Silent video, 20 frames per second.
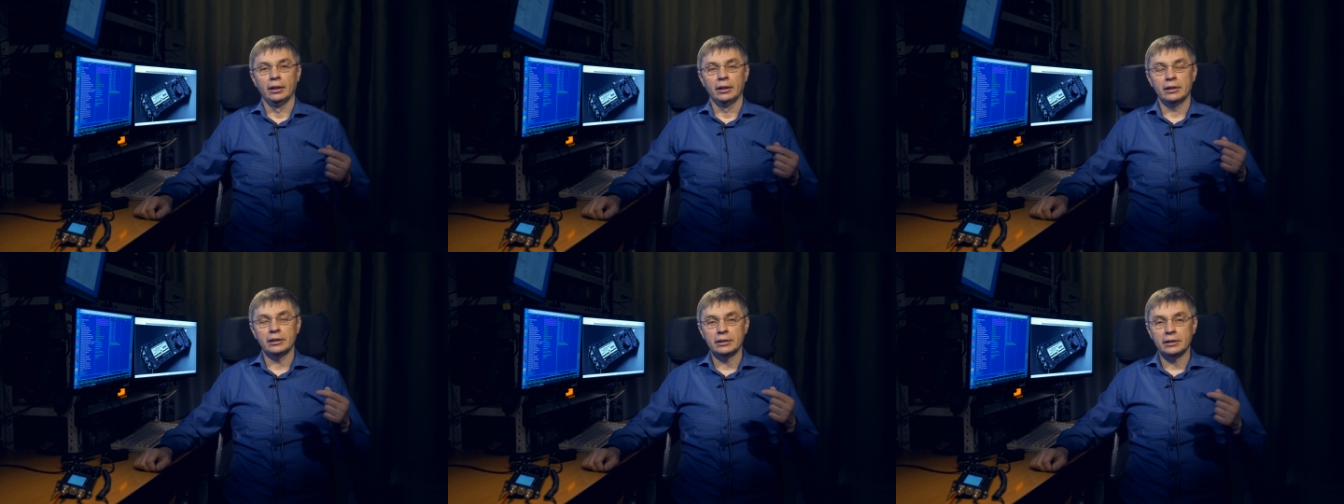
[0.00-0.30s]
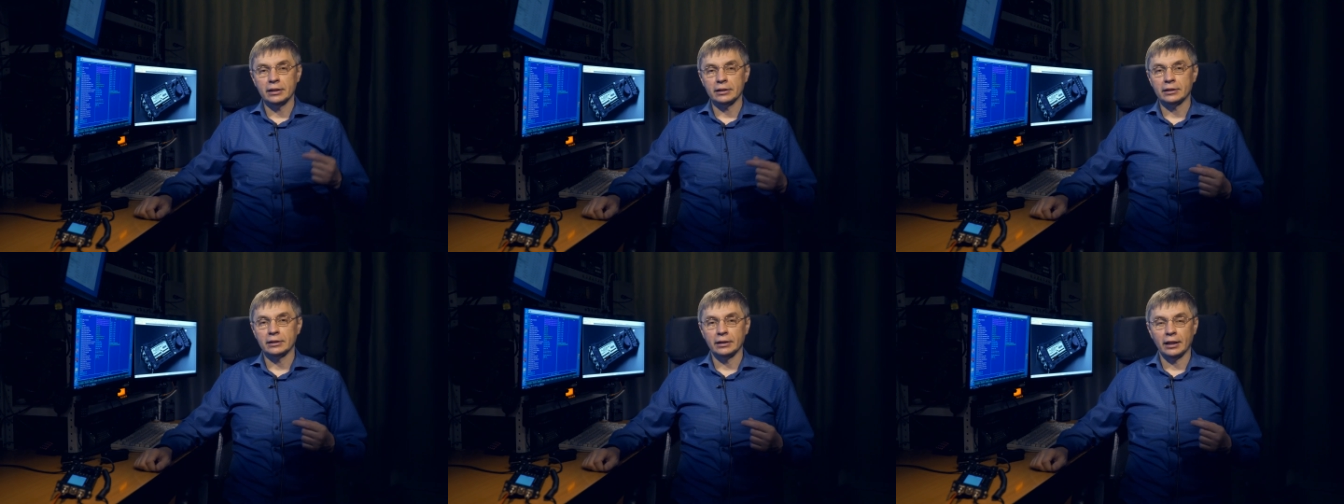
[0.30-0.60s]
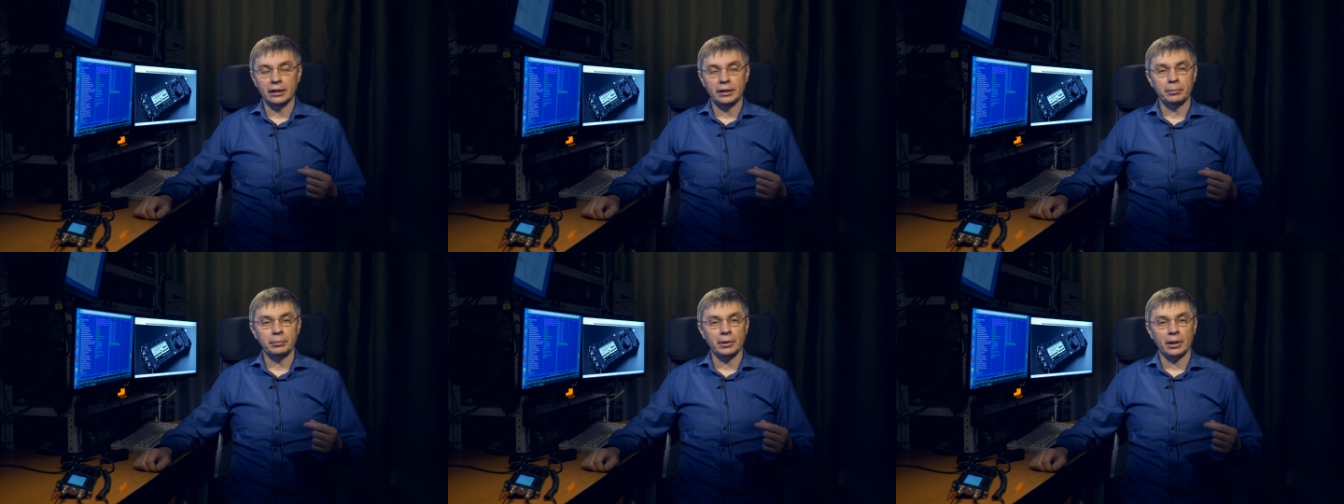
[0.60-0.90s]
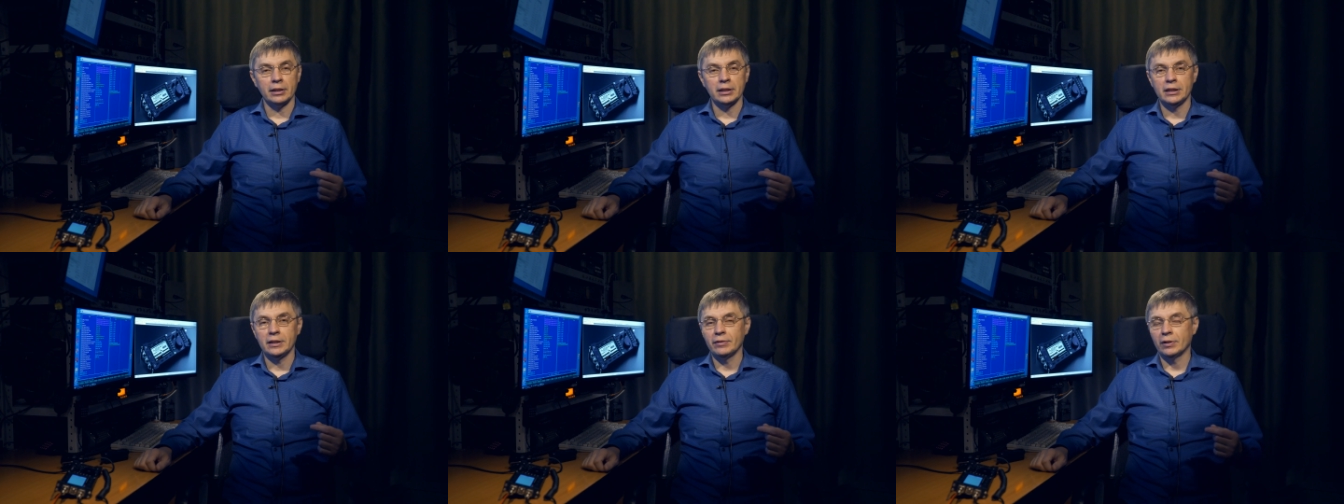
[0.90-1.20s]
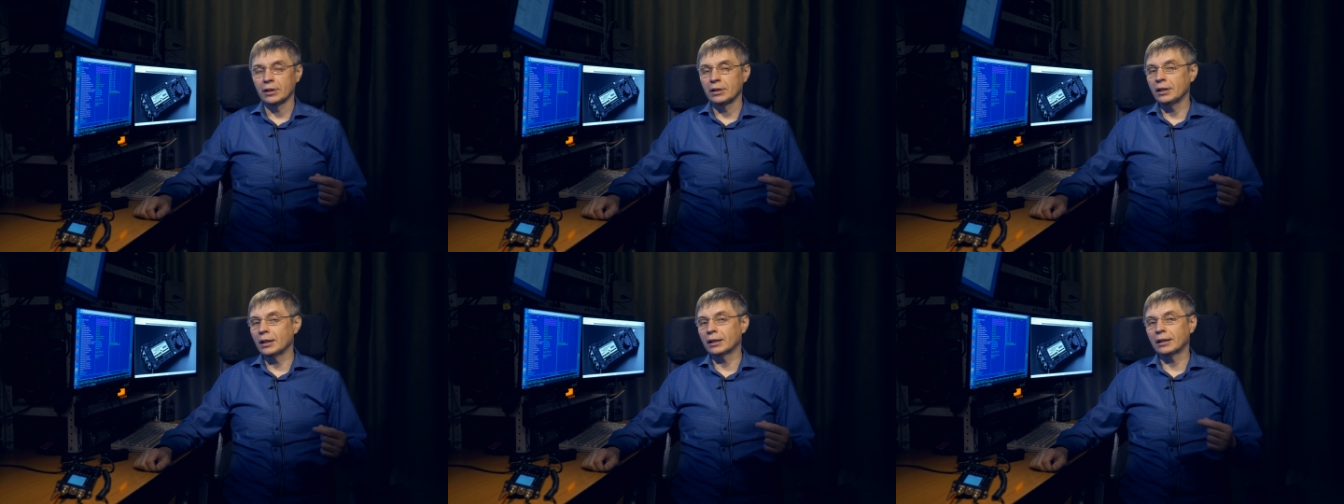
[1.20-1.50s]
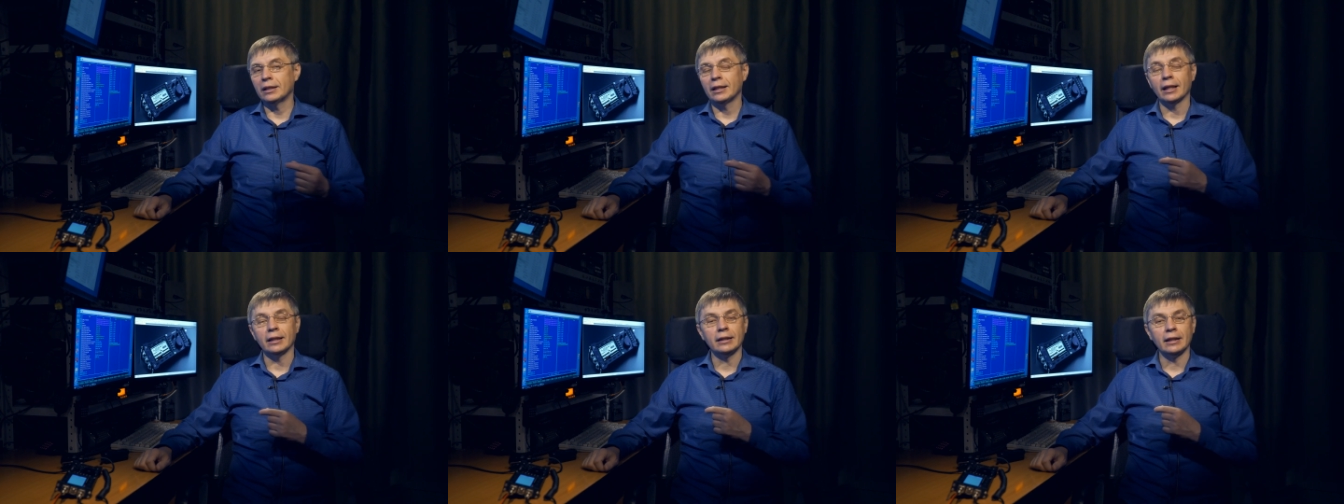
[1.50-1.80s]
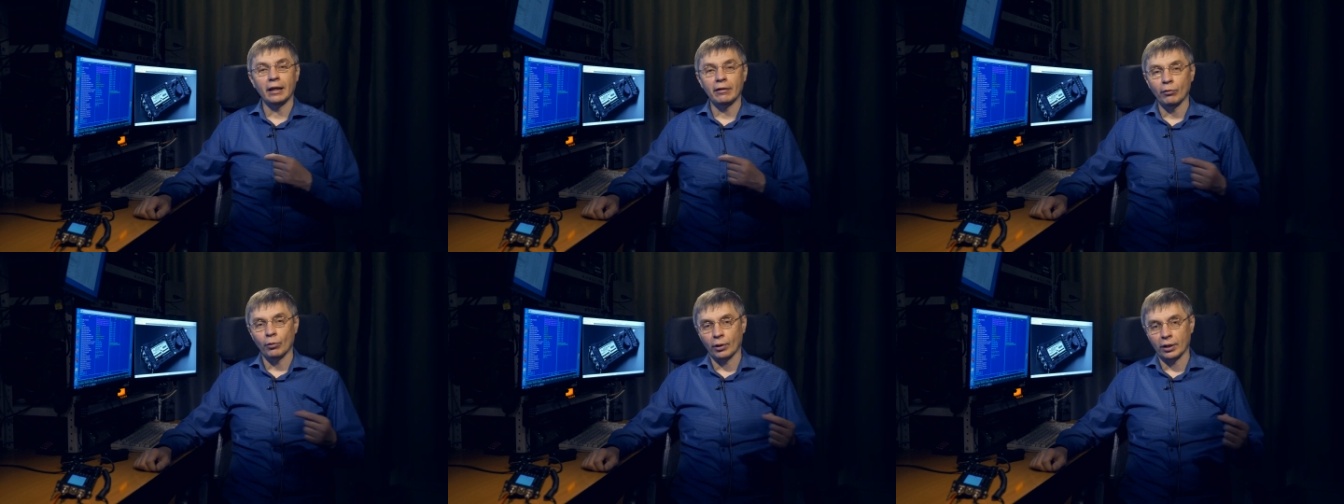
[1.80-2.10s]
Естественно, на этом трансивере нет ни
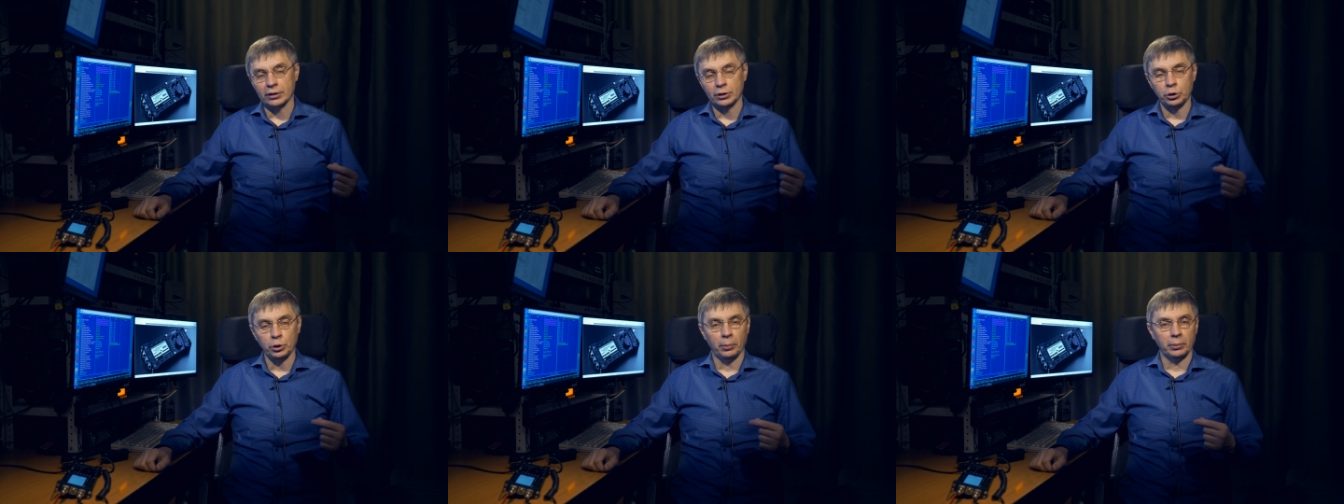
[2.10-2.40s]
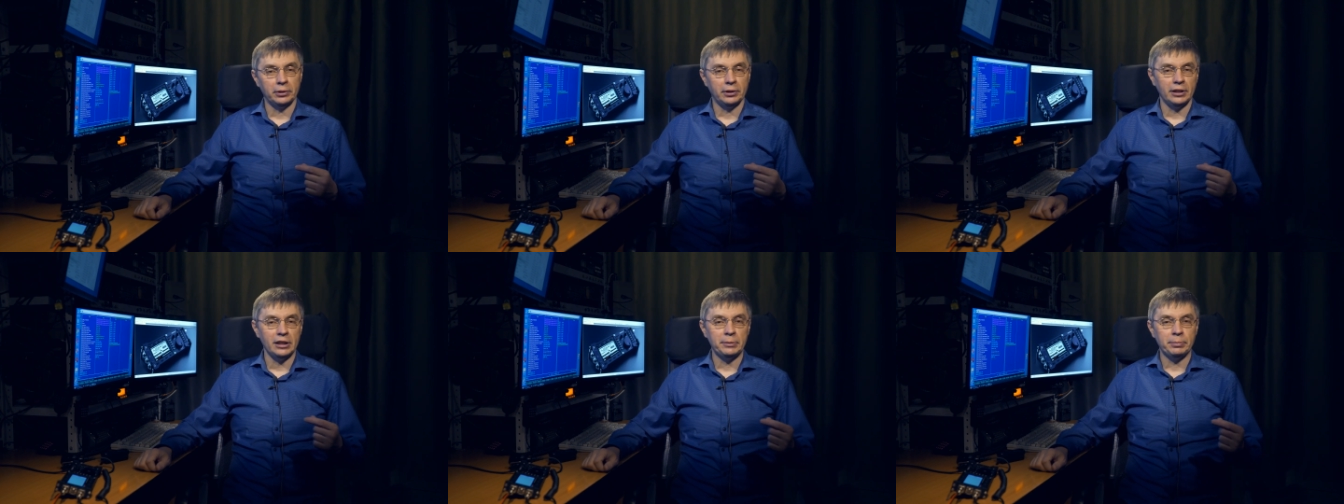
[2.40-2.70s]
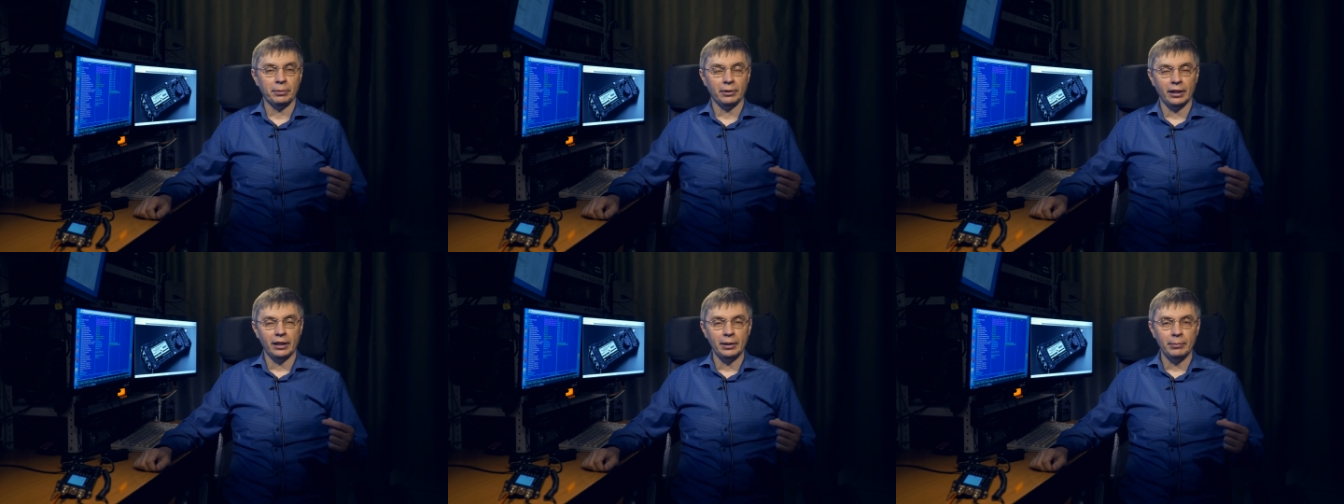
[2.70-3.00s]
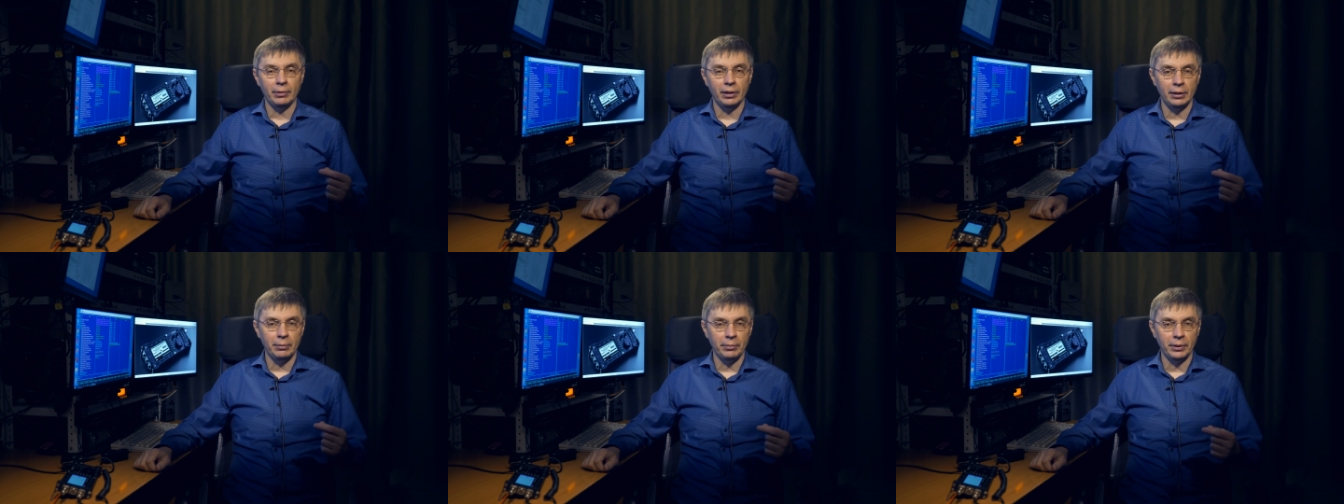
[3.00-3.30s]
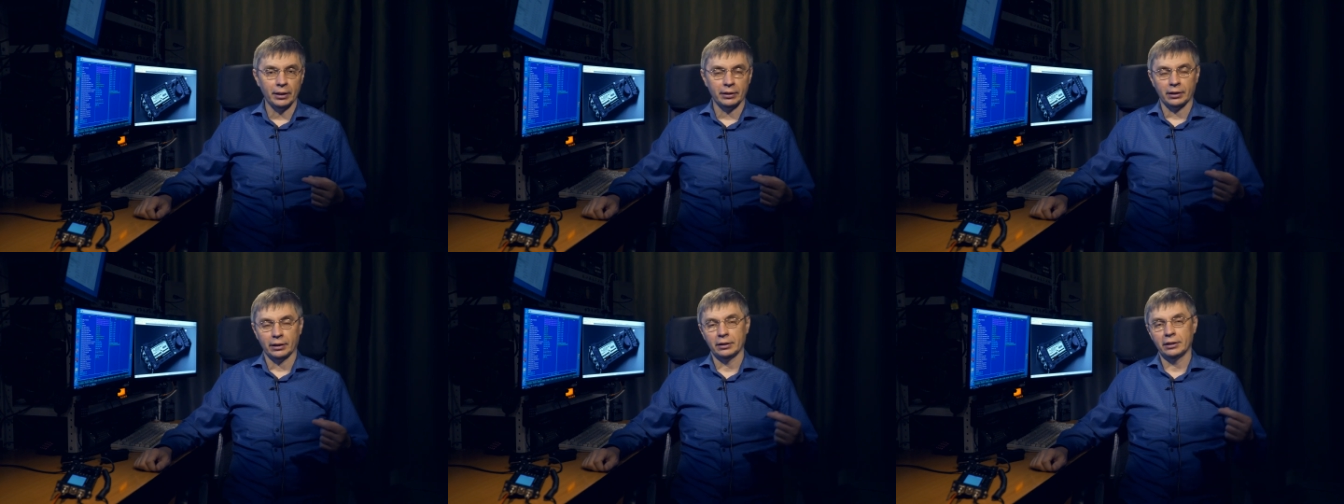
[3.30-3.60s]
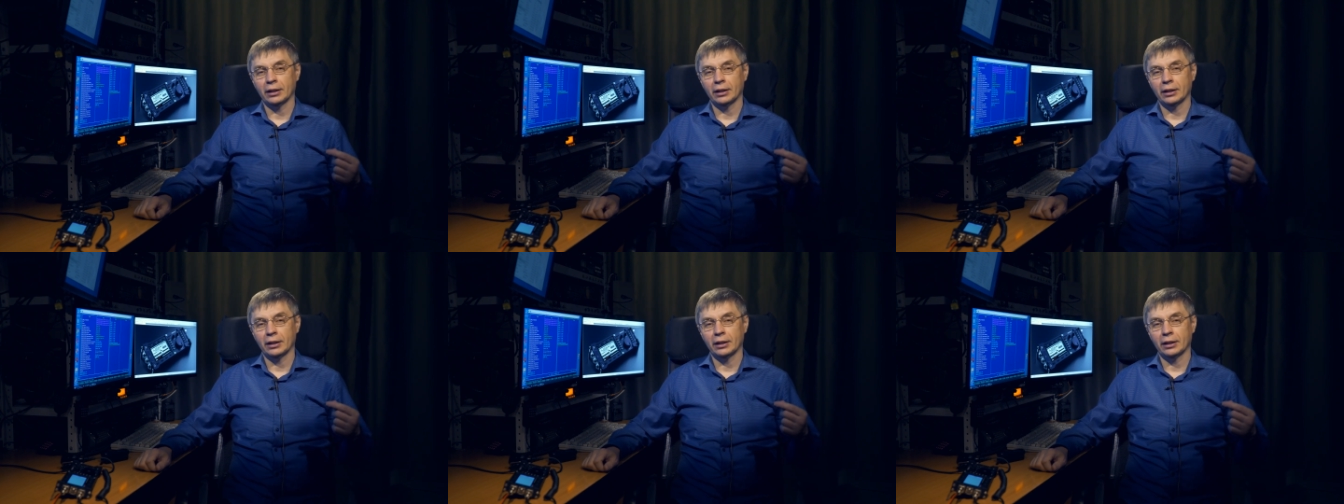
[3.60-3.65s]
одного разъема 3,5 мм,